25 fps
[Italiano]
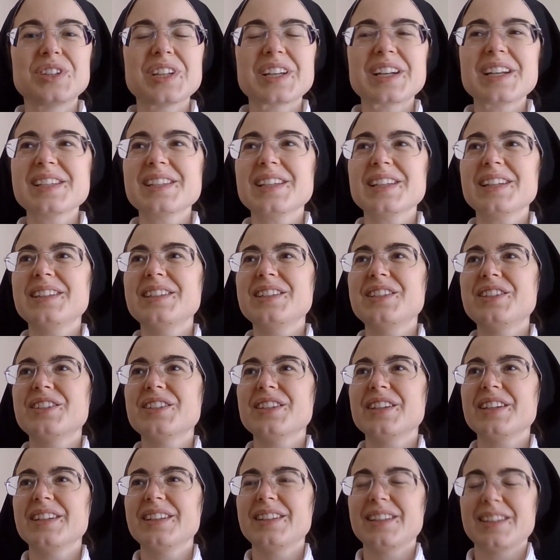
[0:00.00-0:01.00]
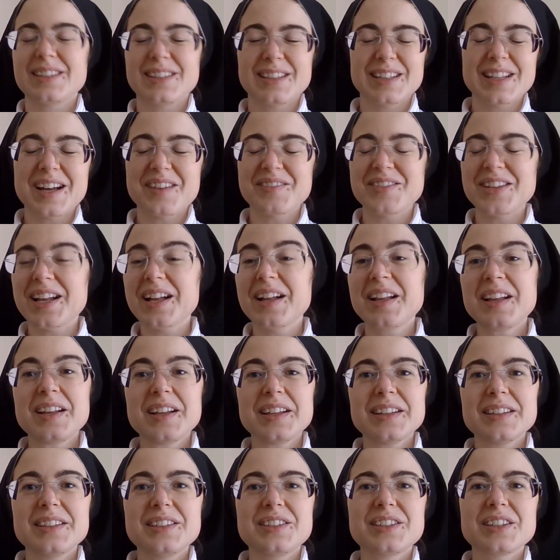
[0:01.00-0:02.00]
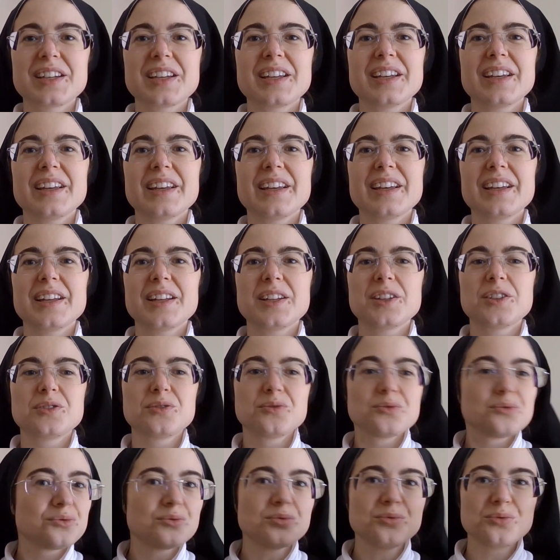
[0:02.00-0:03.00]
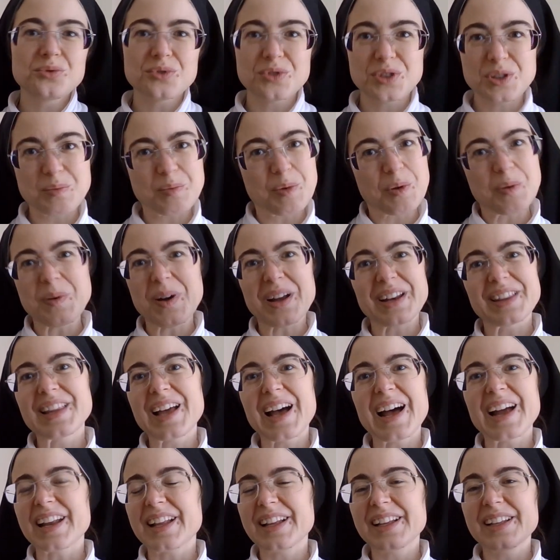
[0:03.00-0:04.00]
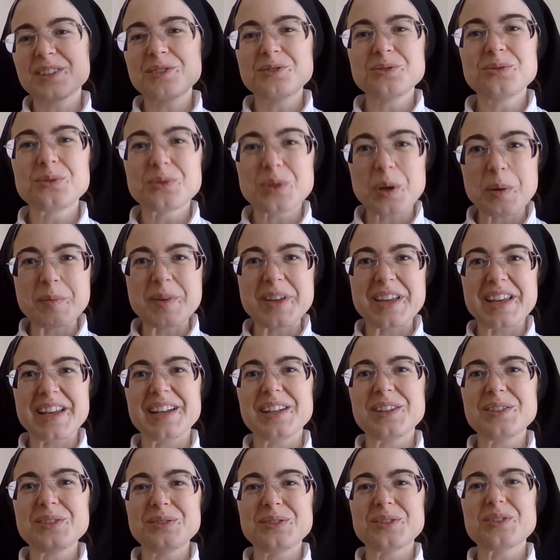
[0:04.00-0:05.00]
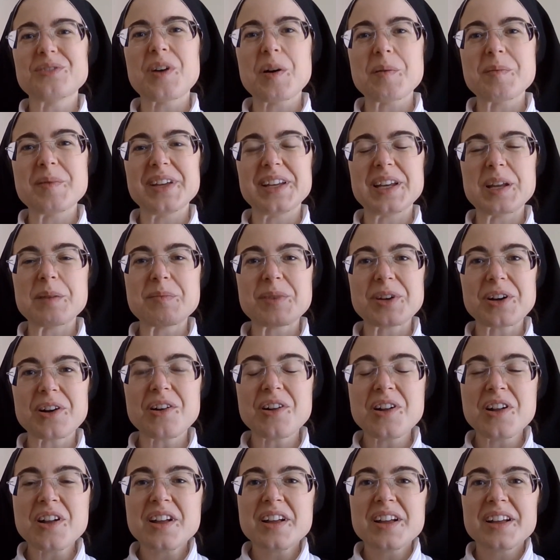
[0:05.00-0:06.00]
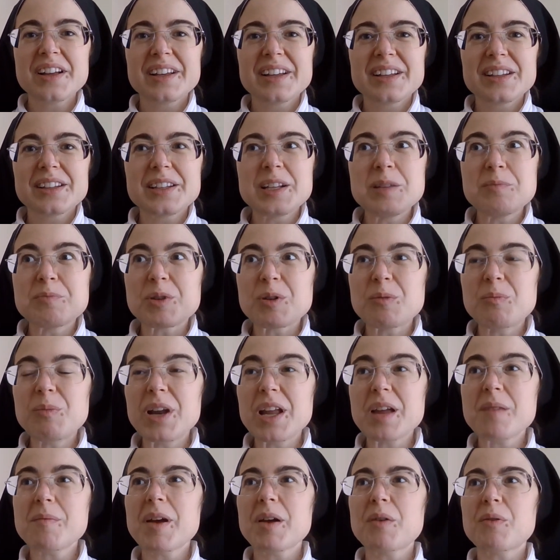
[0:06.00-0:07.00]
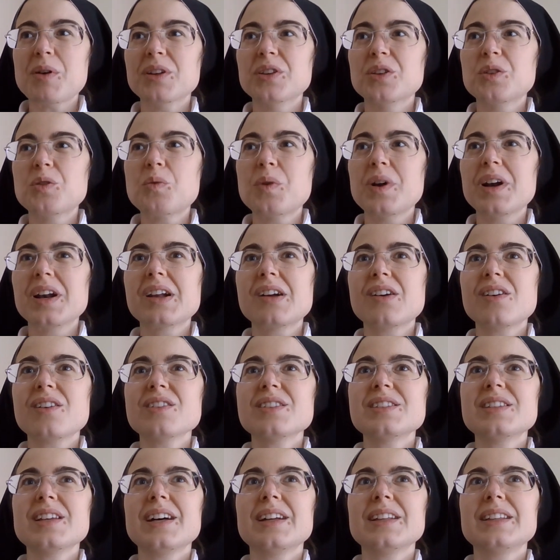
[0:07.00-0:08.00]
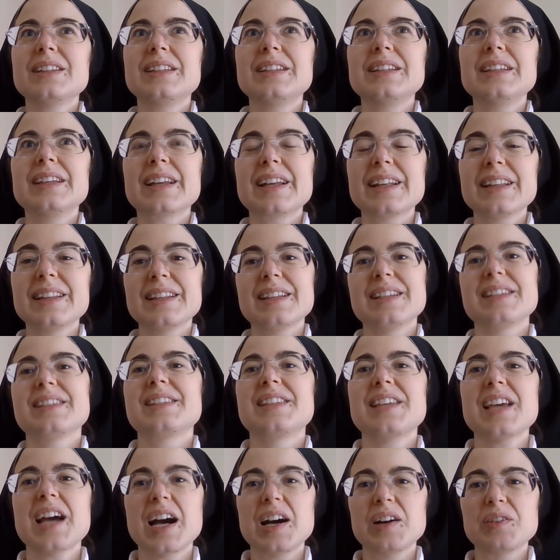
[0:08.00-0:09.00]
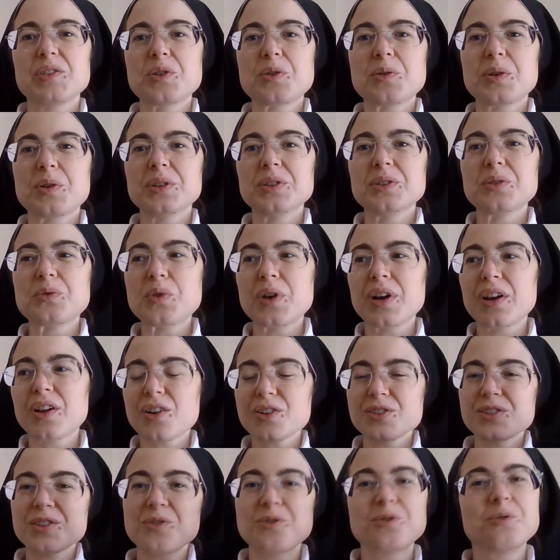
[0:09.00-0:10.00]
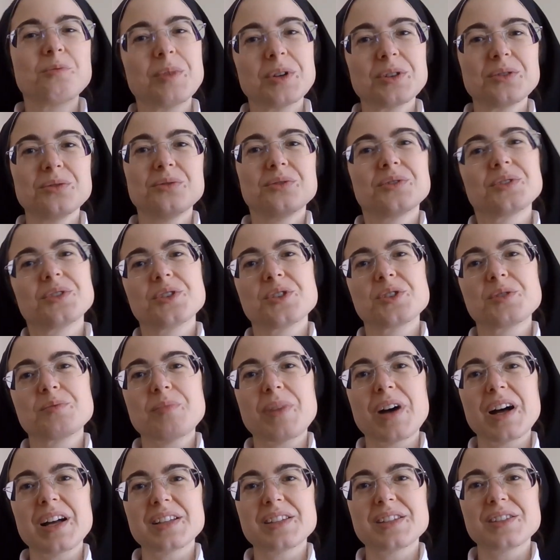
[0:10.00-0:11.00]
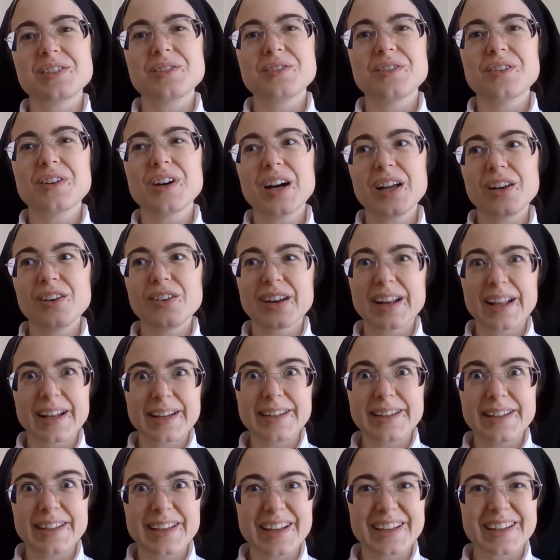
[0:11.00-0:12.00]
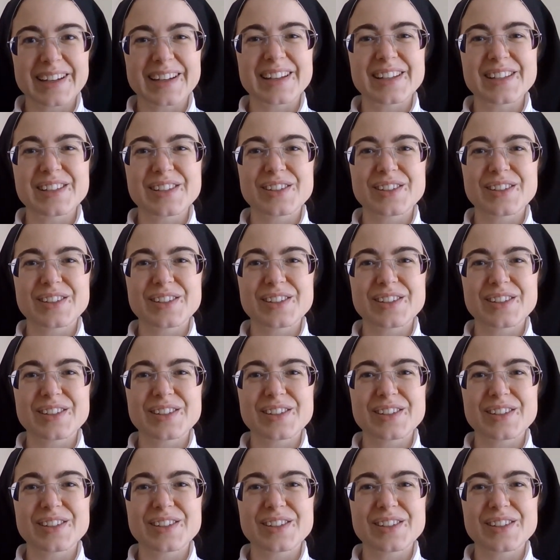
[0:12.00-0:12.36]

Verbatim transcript: Teresa dice, Teresa Davila, dice che tutto si può guardare, tutto è bene, tutto va bene, però il problema è quando qualcosa ti rende schiavo, quando qualcosa occupa tutto lo spazio, allora lì è il